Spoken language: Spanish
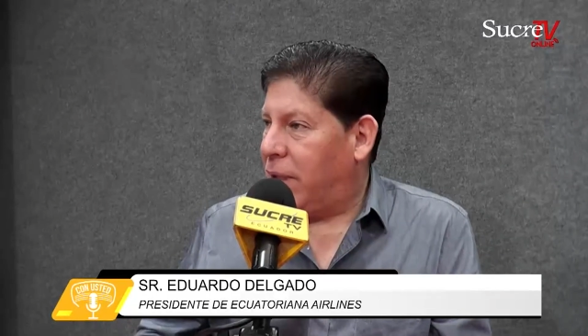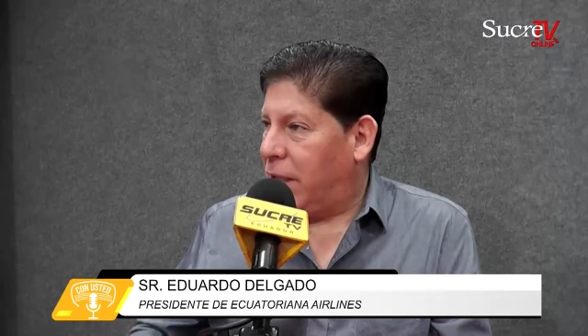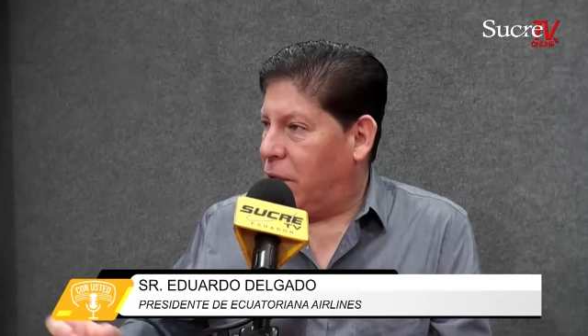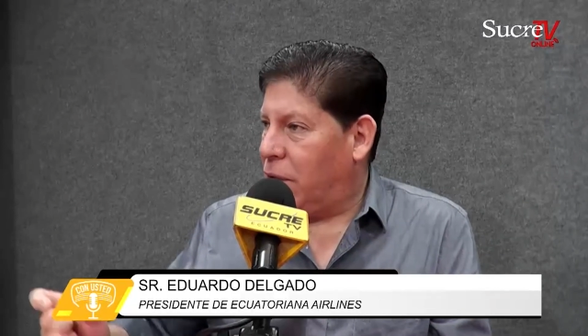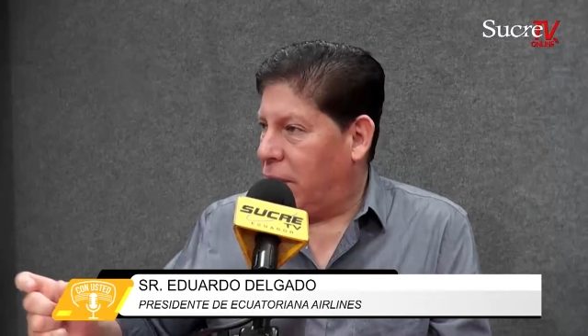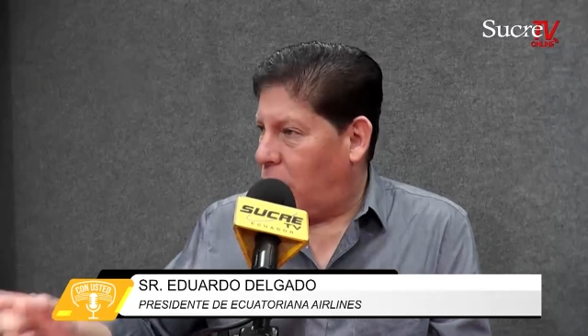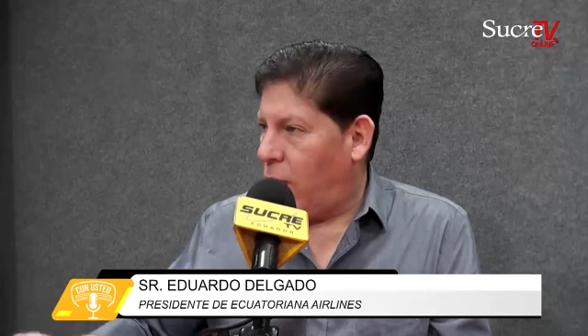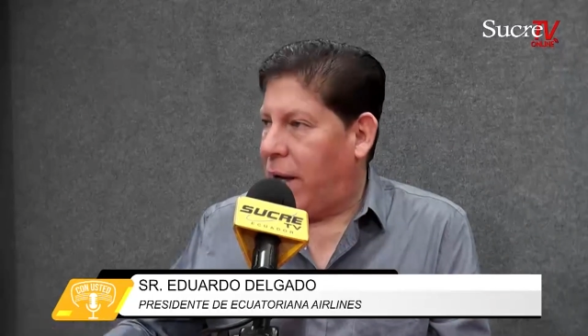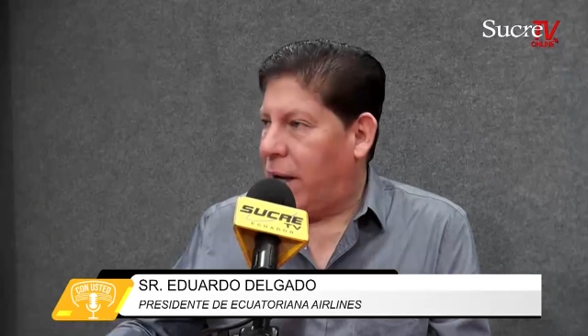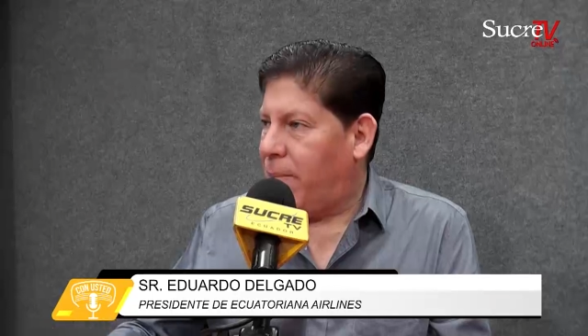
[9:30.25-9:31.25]
saliendo de
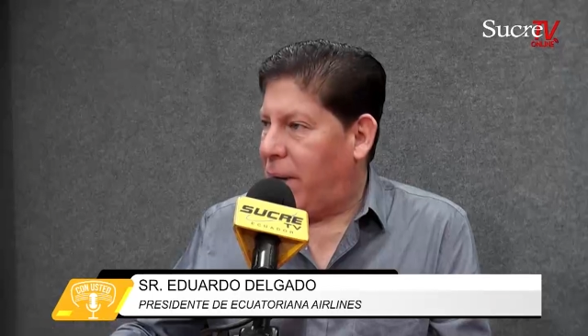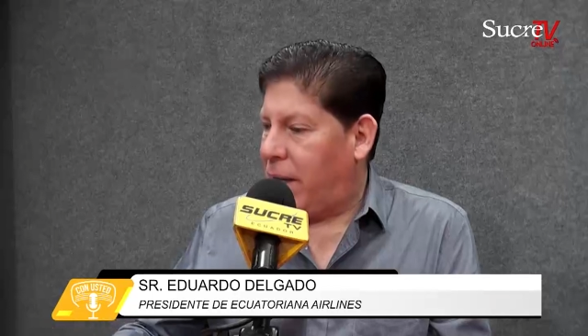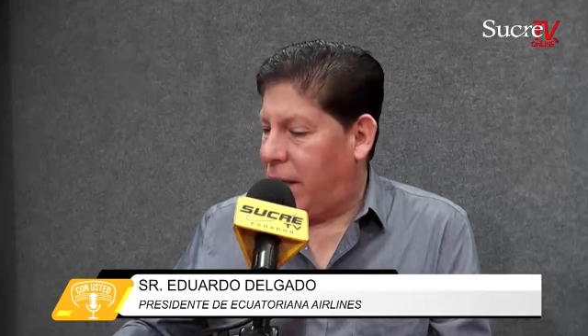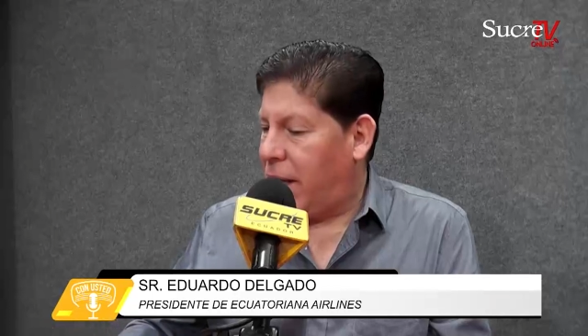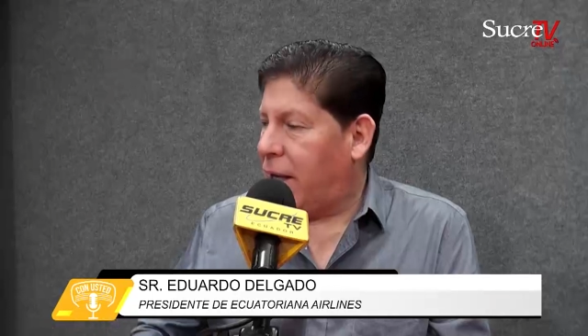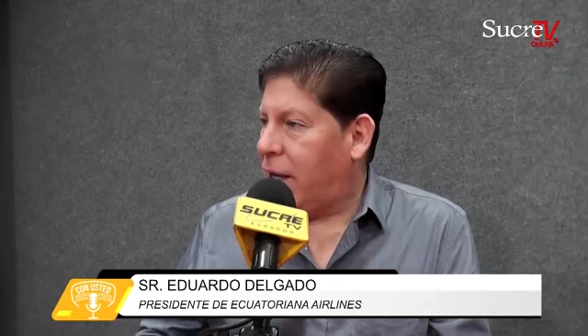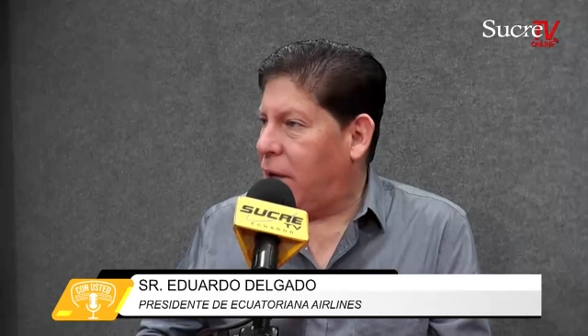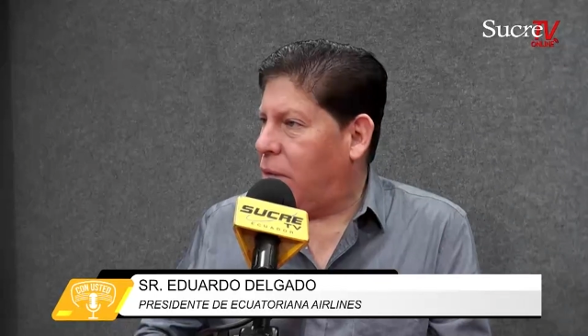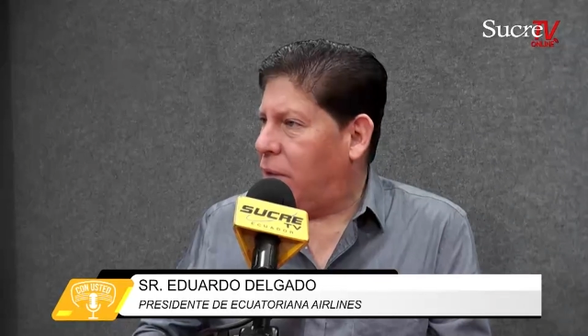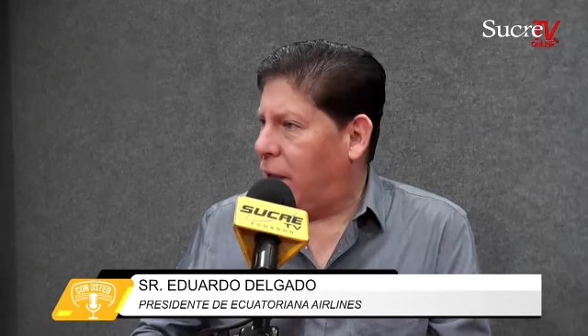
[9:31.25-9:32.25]
Cuenca para llegar
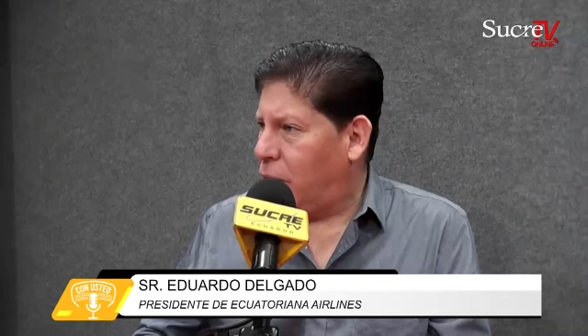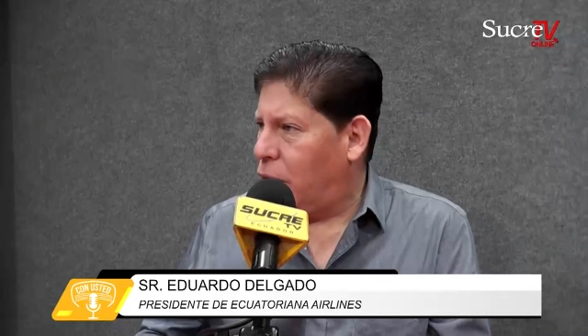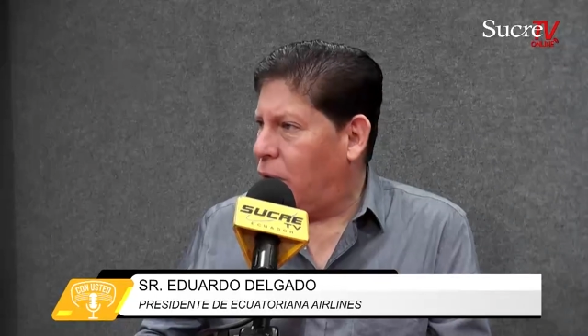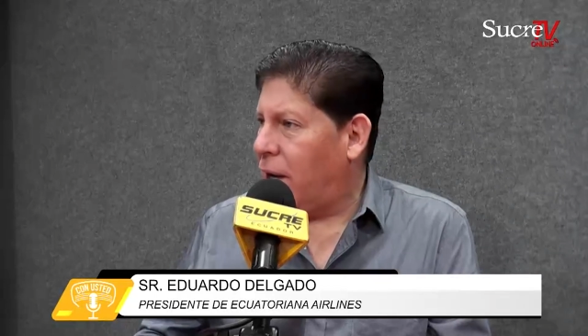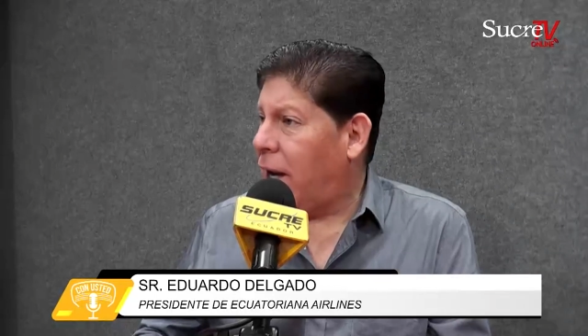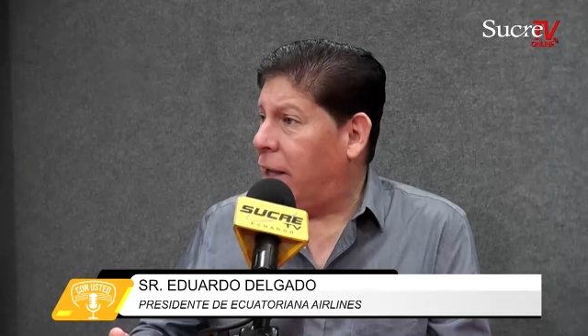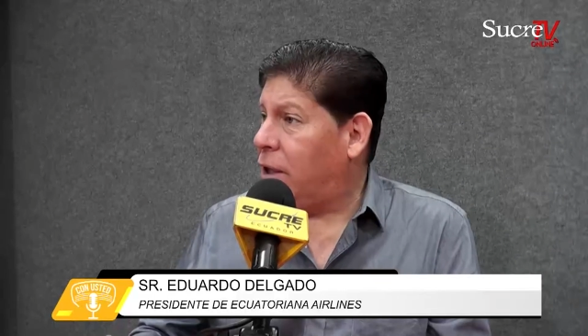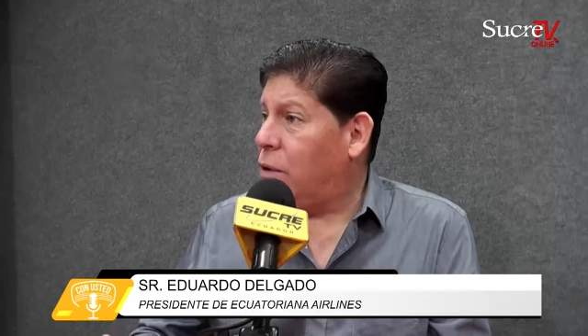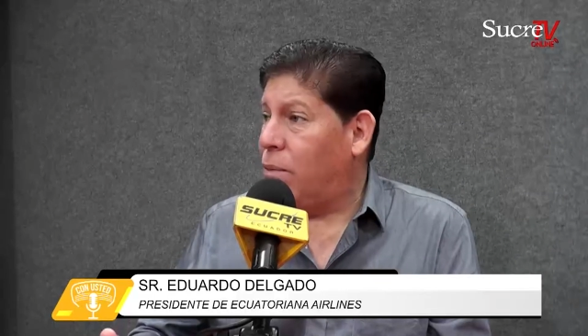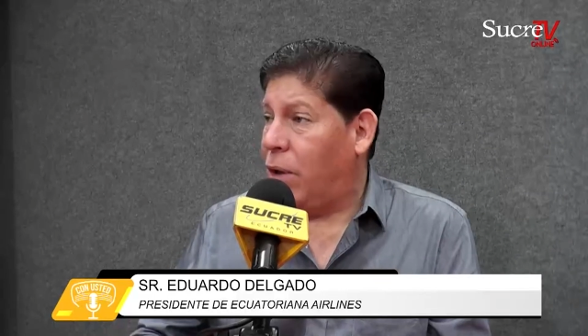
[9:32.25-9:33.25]
aquí con unas dos horas
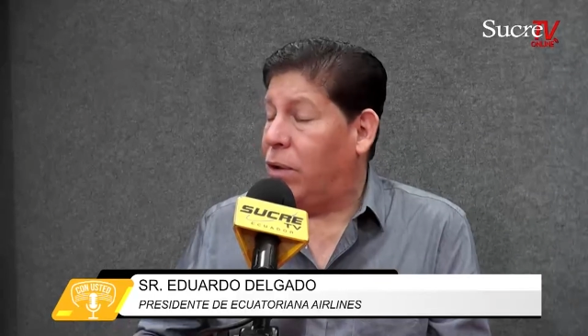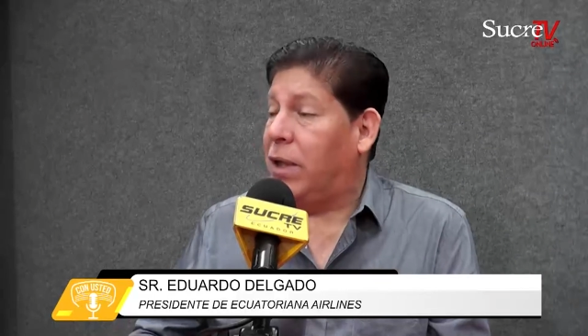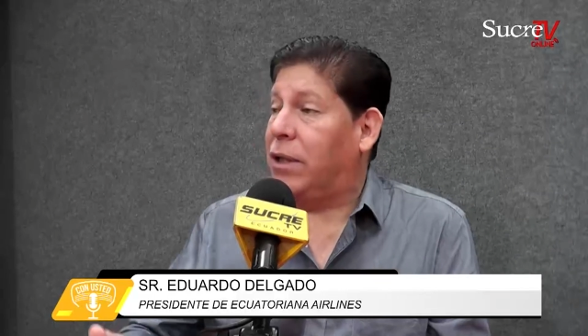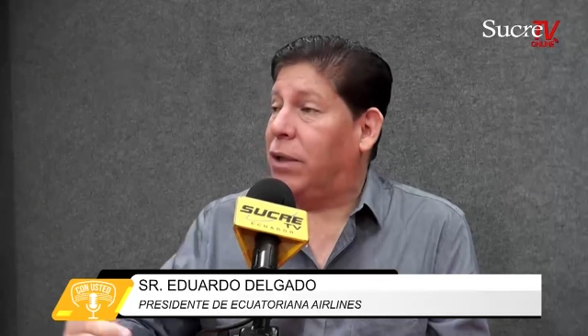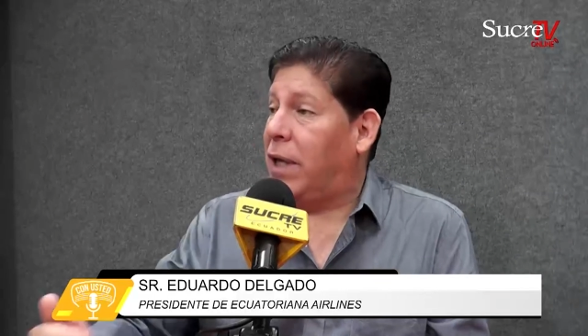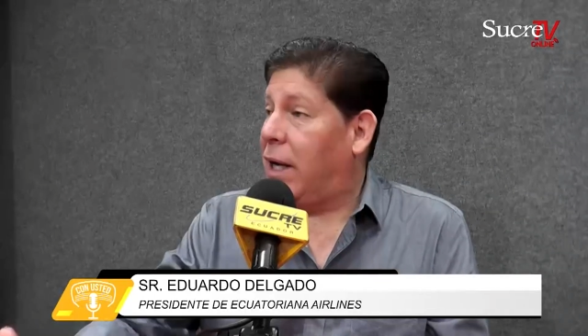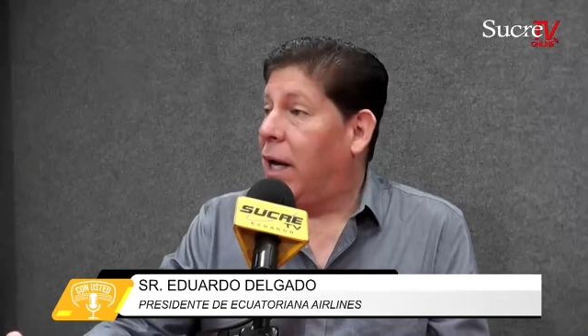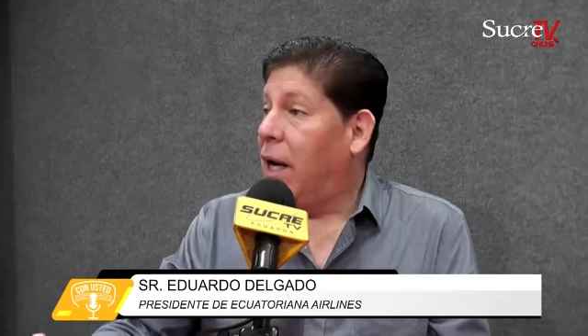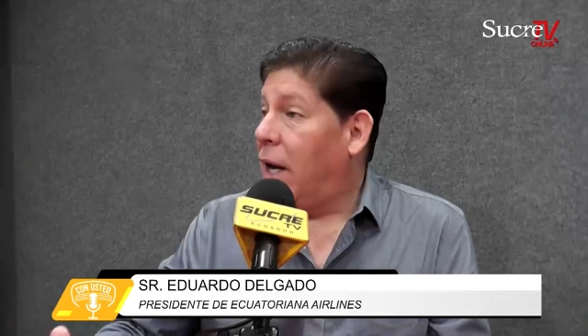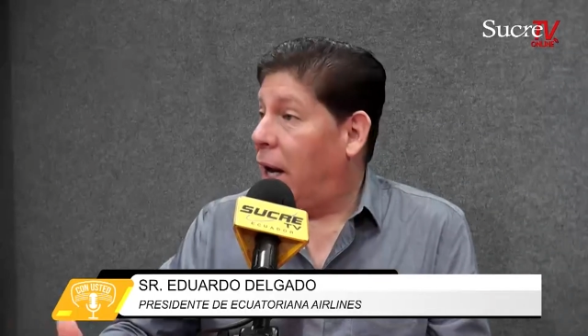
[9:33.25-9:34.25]
antes de un vuelo
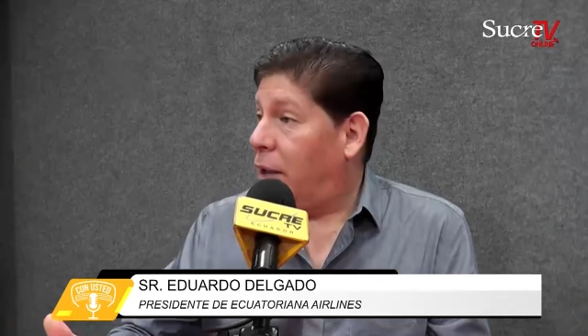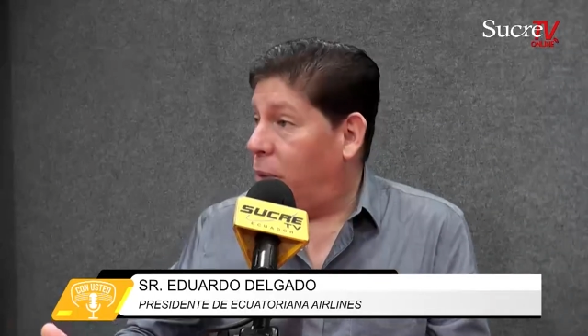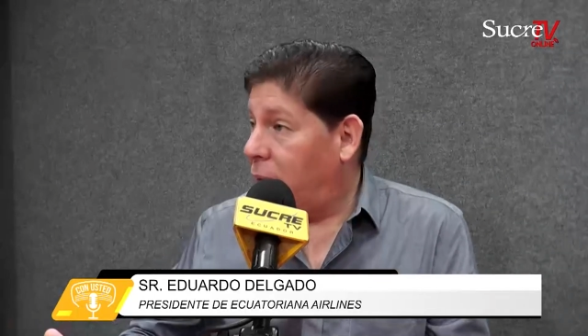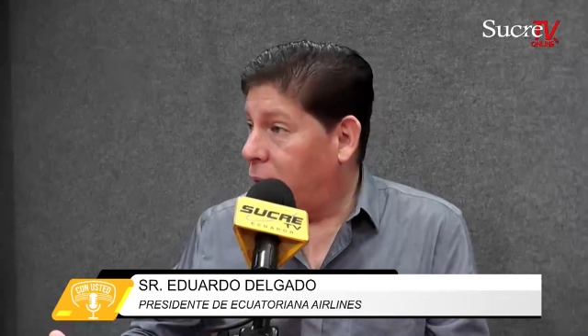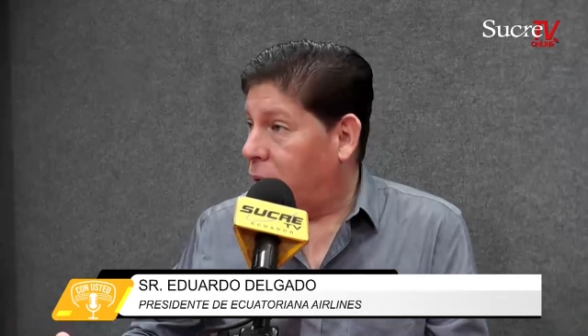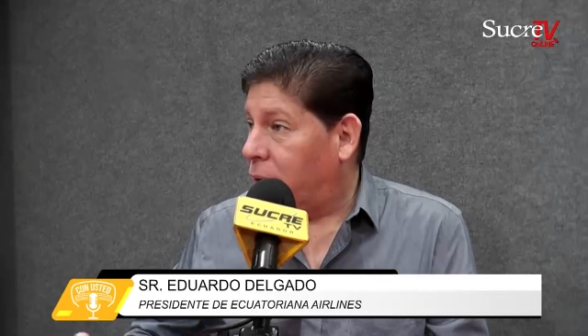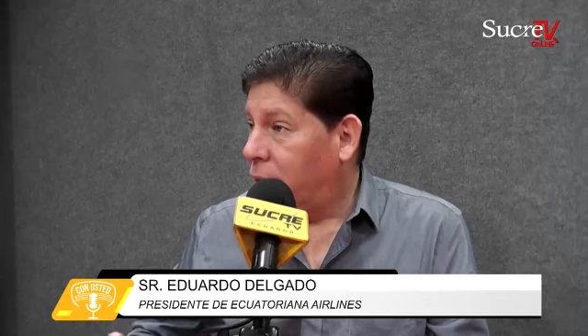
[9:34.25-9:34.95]
internacional a Nueva York. Pero